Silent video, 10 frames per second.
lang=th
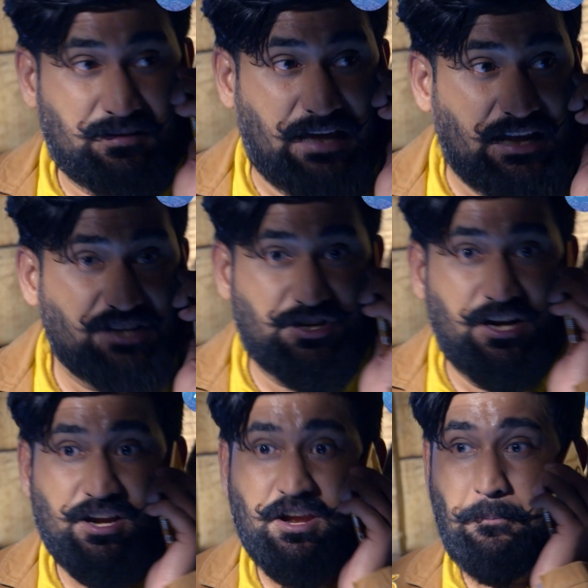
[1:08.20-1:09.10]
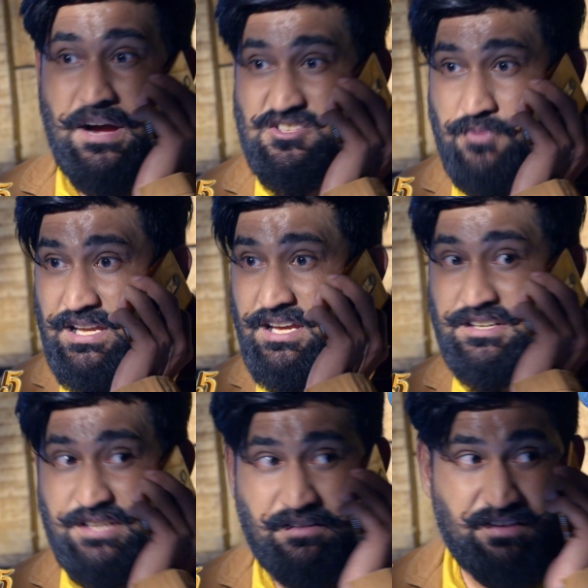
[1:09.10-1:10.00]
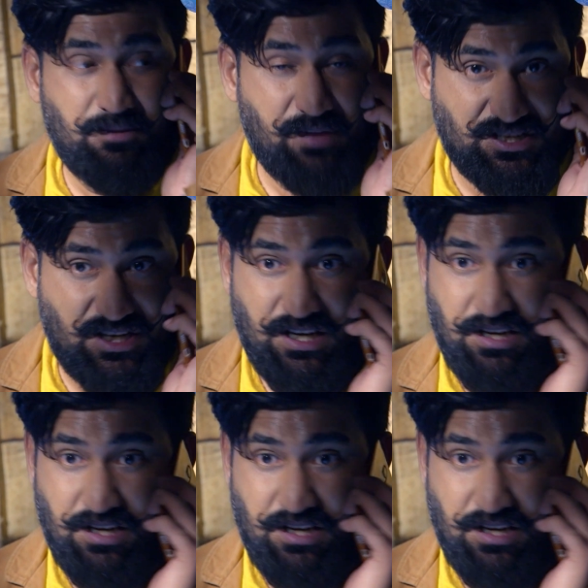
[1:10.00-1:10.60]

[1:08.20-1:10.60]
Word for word: นใกล้ ๆ เกรเตอร์ไกลลาดมารับเคร่าไป